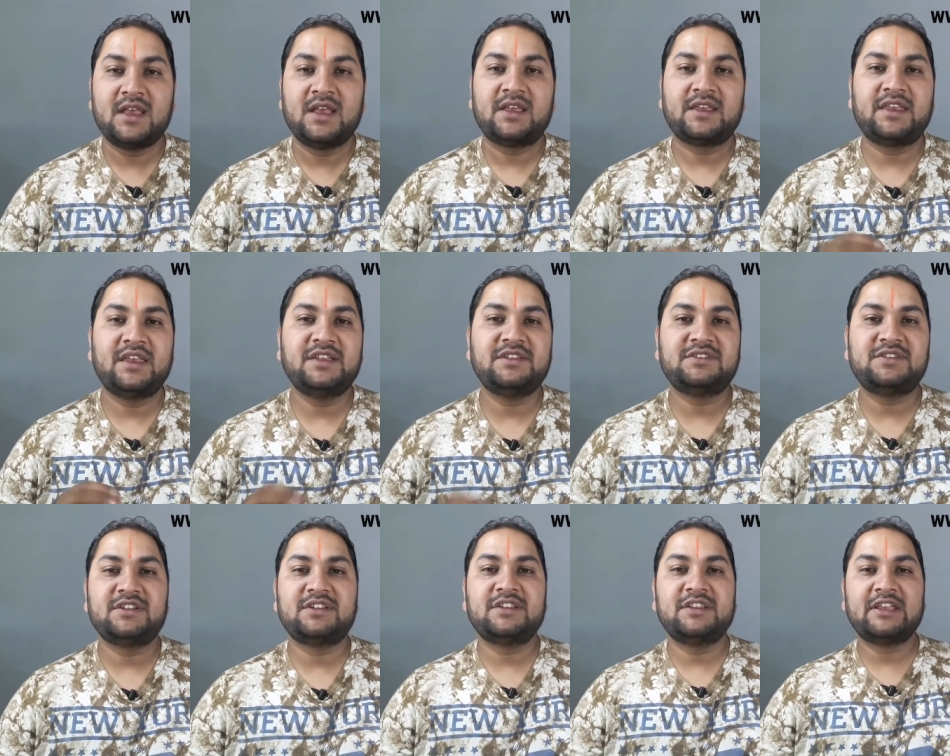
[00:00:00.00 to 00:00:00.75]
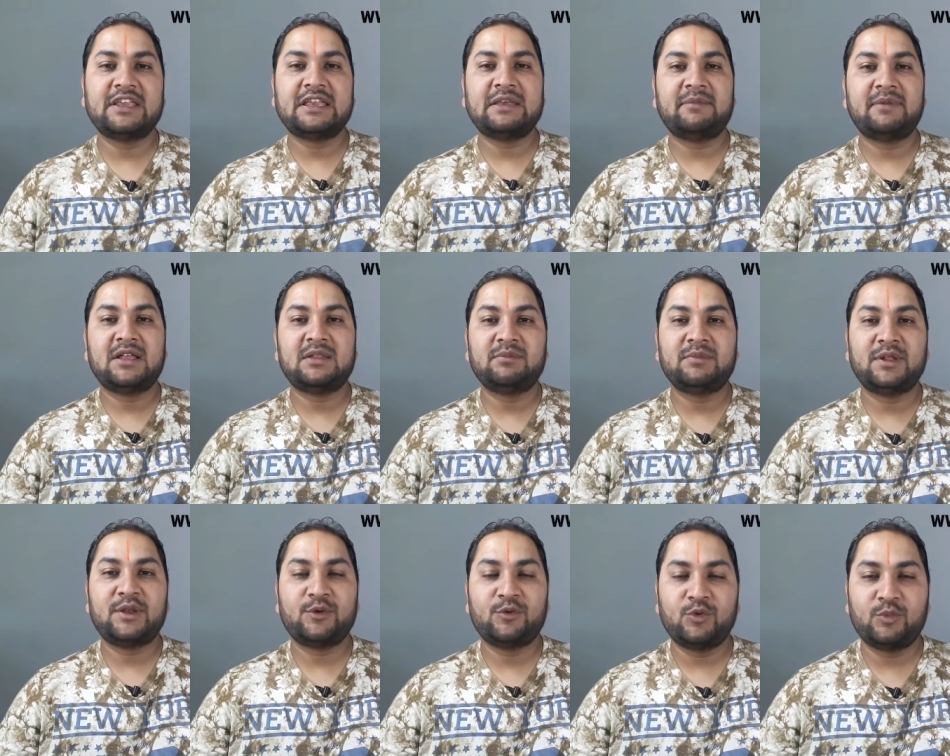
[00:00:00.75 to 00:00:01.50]
केस जीतने के बाद
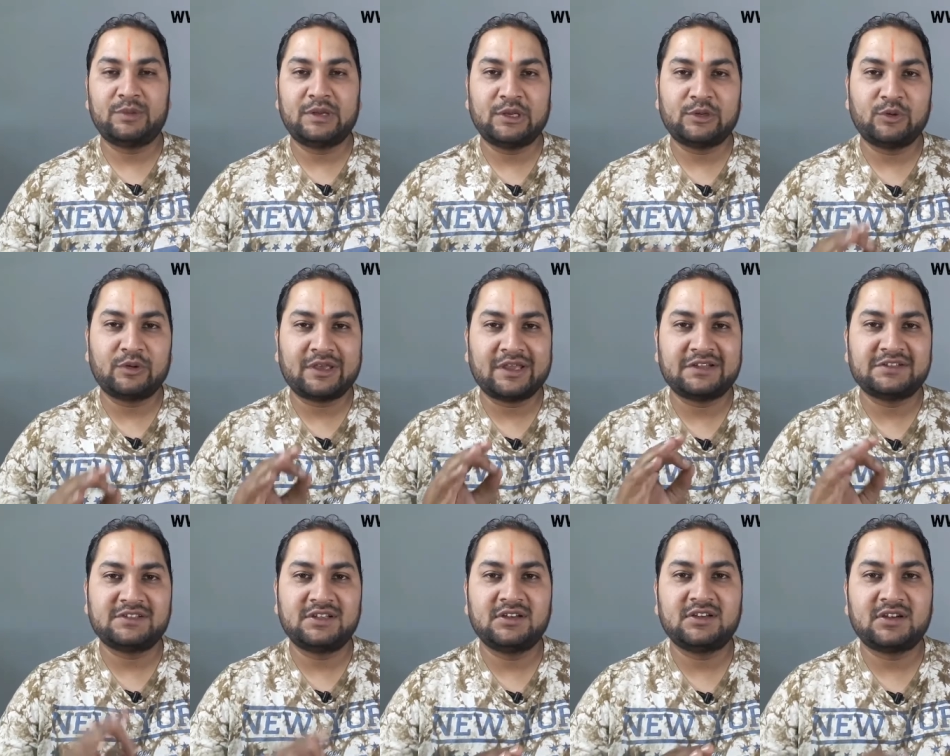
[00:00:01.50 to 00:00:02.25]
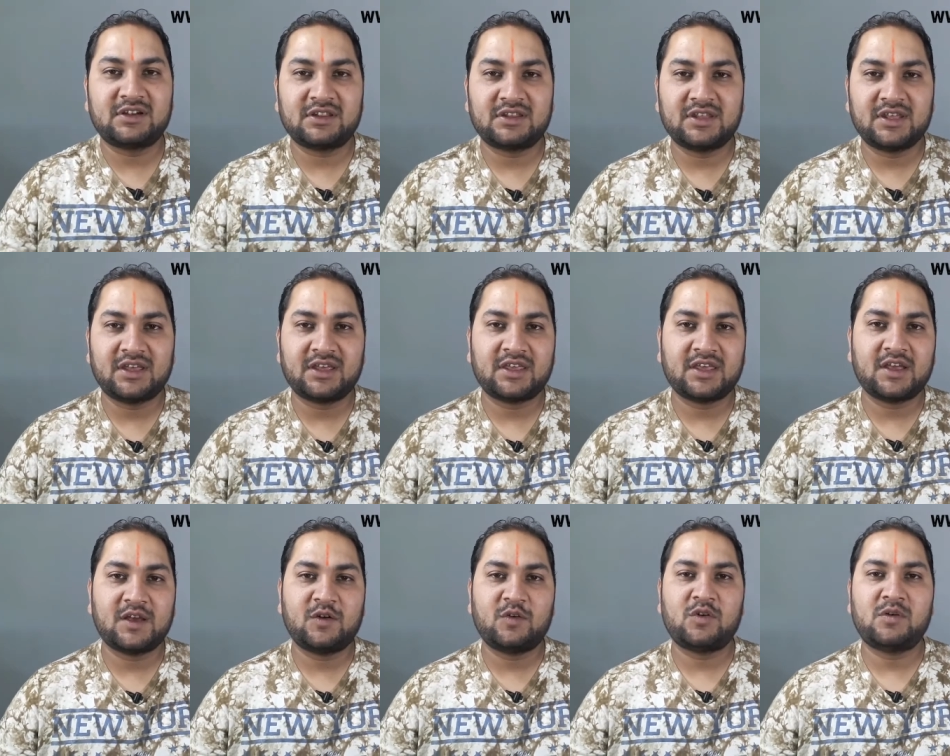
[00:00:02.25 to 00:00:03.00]
मेरे वो बिल को कैंसिल कर दिया
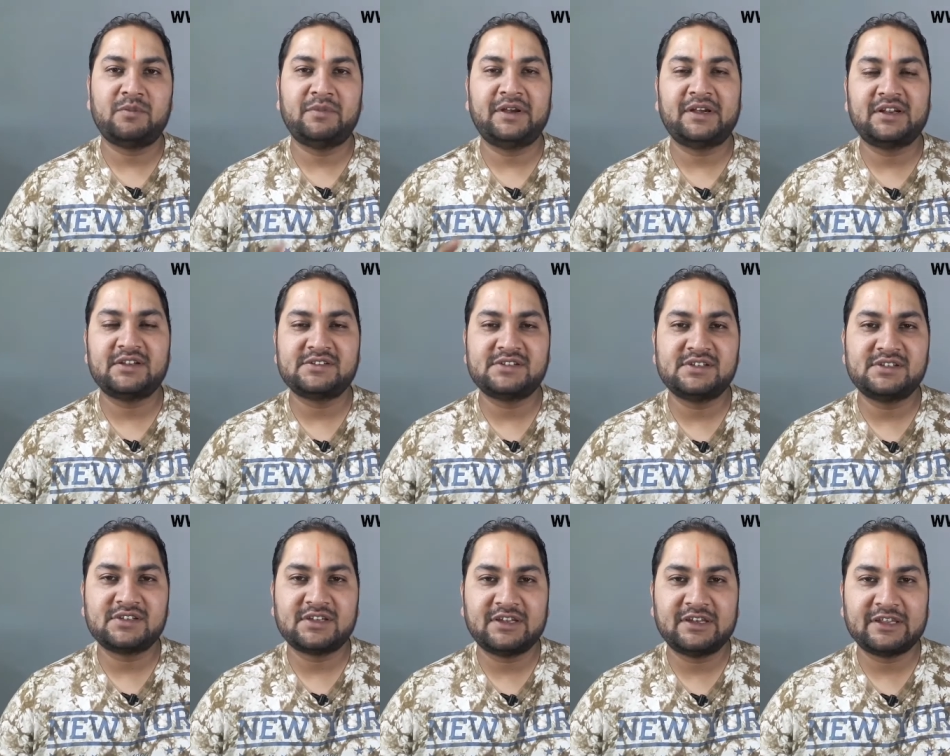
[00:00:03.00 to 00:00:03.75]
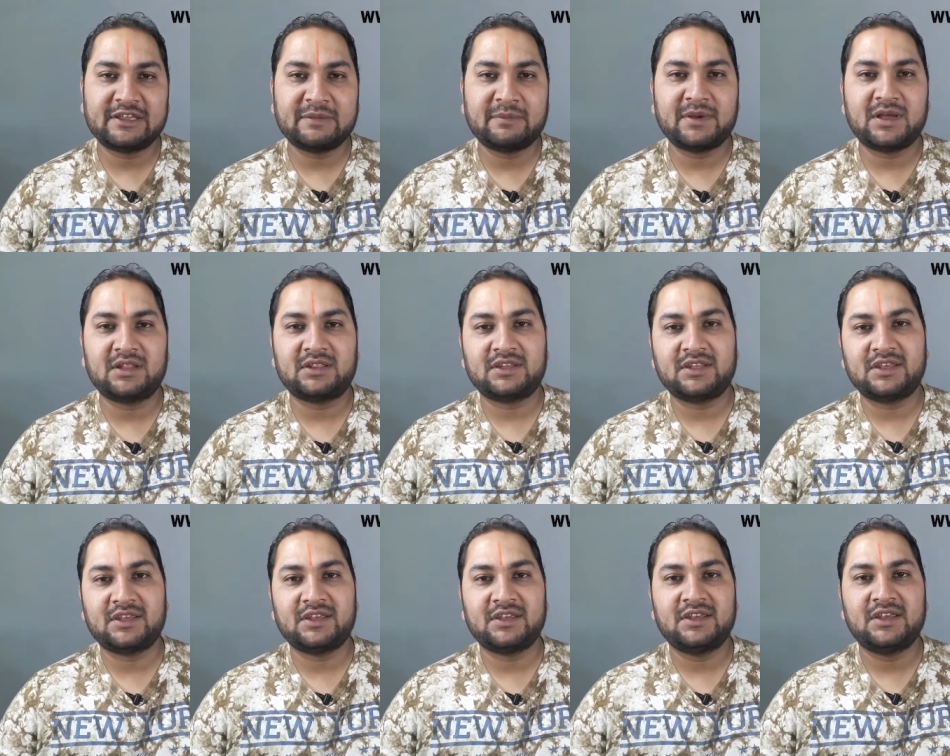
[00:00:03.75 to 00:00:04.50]
गया और मीटर चेंज करने के बाद
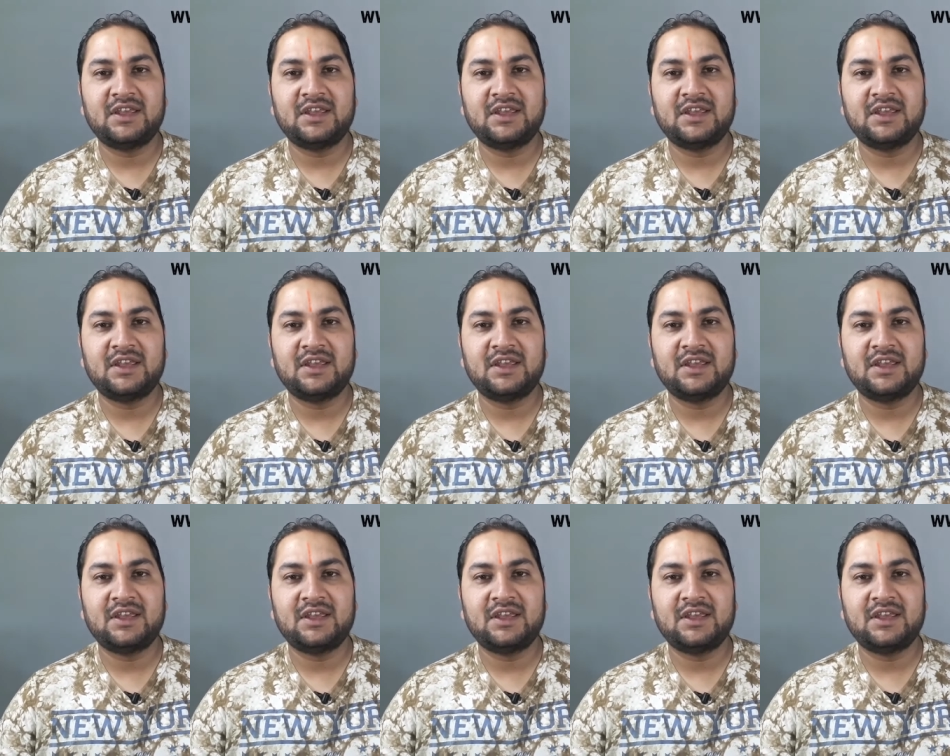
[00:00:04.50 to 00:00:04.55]
के